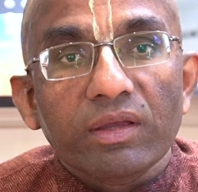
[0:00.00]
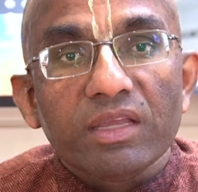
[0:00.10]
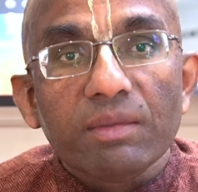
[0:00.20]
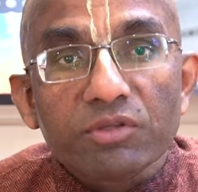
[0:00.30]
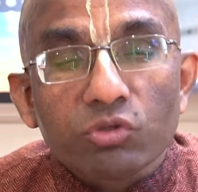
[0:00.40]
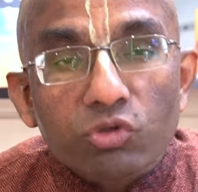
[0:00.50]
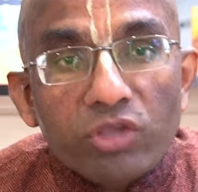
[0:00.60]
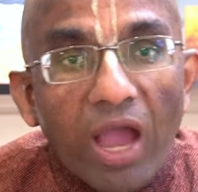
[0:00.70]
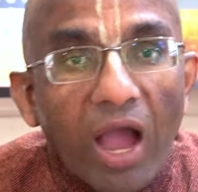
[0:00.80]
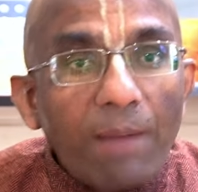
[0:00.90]
ये मत सोचो
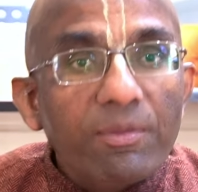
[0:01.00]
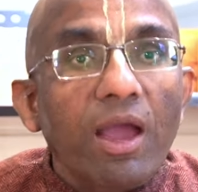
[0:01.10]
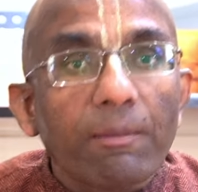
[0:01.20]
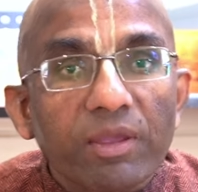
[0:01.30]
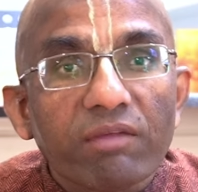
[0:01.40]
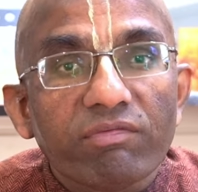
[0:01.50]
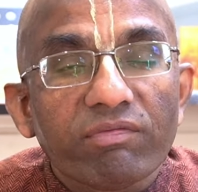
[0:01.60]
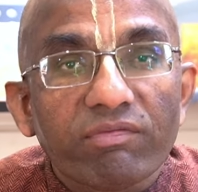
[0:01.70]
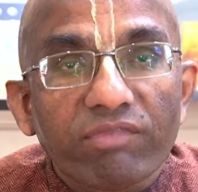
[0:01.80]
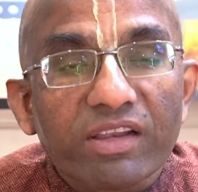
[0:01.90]
कि आप ही आपके
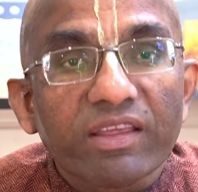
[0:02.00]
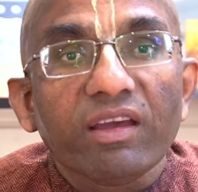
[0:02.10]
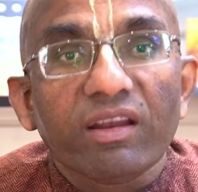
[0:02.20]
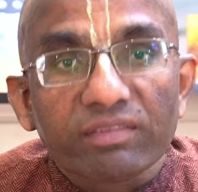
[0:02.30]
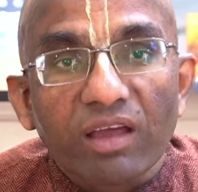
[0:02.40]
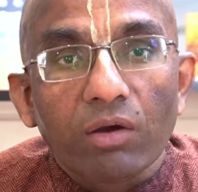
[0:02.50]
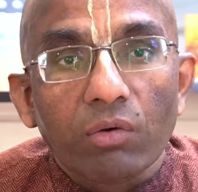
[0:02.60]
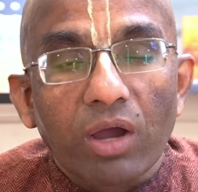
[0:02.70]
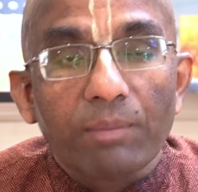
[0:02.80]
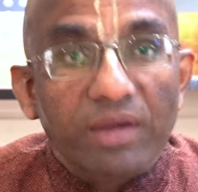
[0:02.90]
फल के करता
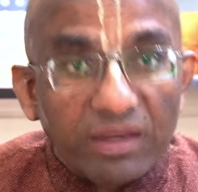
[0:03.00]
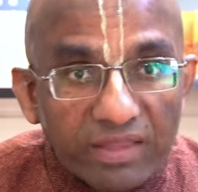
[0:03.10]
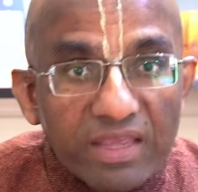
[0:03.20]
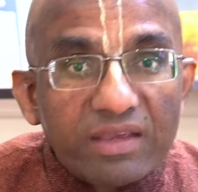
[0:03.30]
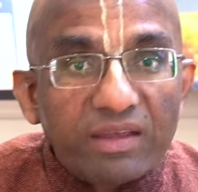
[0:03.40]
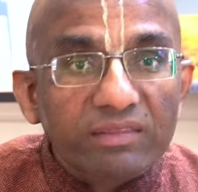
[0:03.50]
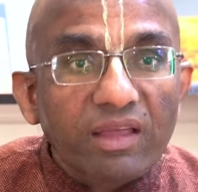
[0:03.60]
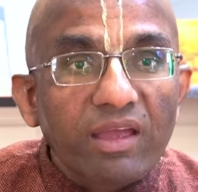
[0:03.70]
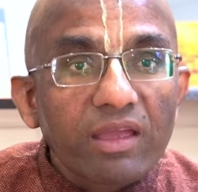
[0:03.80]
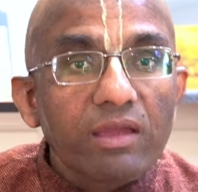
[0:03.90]
हो हम कर एक
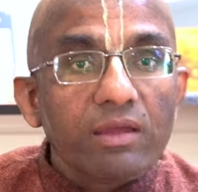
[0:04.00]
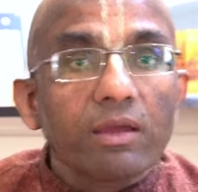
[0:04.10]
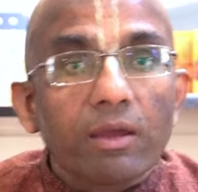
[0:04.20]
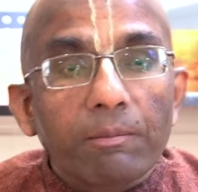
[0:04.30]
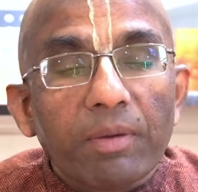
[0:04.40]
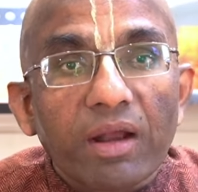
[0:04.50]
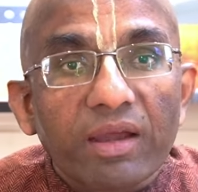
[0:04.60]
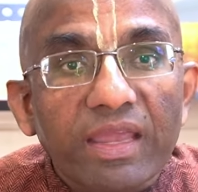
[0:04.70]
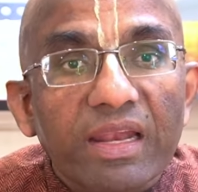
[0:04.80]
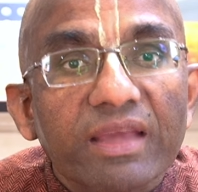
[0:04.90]
करता है पर
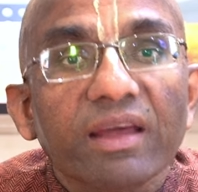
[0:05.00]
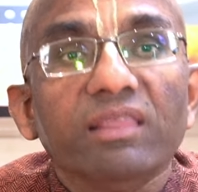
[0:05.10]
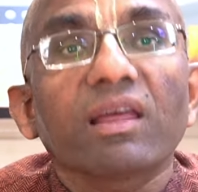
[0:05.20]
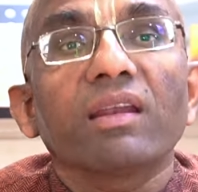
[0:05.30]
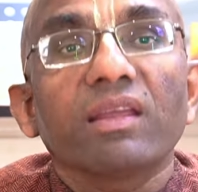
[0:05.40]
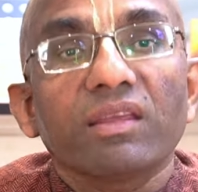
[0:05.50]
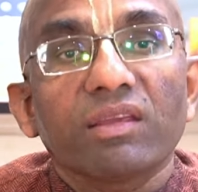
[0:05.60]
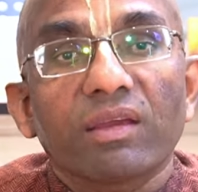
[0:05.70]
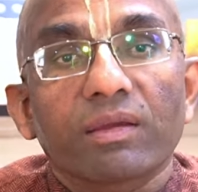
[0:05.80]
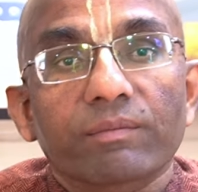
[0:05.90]
अकेले करता नहीं
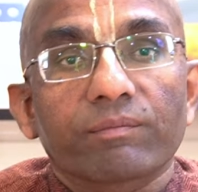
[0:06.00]
है